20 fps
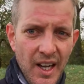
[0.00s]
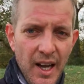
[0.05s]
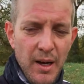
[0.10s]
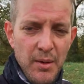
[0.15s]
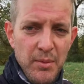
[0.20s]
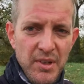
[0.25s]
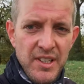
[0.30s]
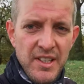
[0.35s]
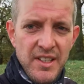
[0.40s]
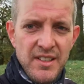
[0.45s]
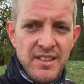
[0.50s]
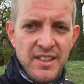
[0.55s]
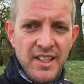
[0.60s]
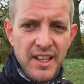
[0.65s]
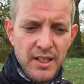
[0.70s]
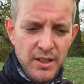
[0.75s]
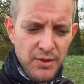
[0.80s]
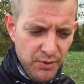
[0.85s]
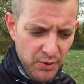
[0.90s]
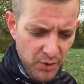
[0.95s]
aber die sind
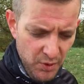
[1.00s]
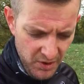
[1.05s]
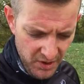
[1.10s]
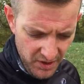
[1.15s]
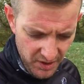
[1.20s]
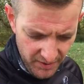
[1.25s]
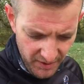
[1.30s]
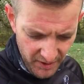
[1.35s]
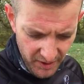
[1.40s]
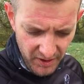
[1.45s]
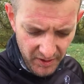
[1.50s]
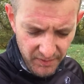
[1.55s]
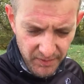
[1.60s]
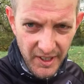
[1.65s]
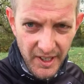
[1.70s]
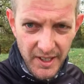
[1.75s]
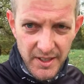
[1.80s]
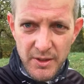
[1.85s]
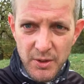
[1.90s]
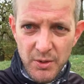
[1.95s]
relativ dünn. Das waren
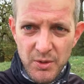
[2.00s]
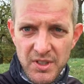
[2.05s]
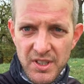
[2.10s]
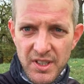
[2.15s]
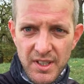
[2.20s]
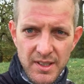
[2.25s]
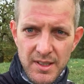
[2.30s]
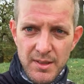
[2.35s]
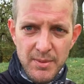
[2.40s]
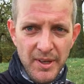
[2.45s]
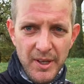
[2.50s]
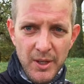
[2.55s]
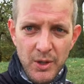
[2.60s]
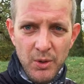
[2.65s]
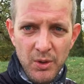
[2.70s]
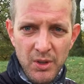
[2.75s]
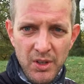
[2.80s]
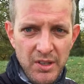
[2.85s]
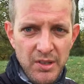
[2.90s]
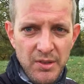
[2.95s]
irgendwie ganz günstige, 2
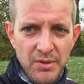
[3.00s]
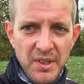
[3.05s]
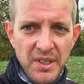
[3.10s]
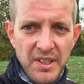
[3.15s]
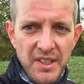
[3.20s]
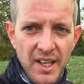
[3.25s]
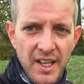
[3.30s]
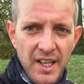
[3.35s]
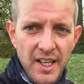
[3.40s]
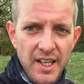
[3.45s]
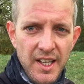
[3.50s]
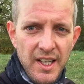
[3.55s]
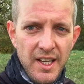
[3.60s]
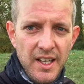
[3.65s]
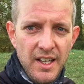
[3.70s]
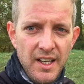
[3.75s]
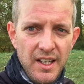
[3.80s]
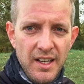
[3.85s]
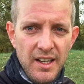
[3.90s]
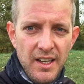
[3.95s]
Euro oder sowas.
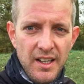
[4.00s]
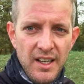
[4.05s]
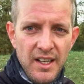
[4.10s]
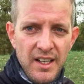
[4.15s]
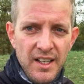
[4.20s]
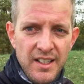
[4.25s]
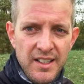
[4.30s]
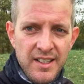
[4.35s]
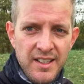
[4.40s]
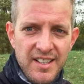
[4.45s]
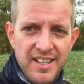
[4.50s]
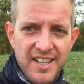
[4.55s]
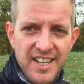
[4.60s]
Äh, die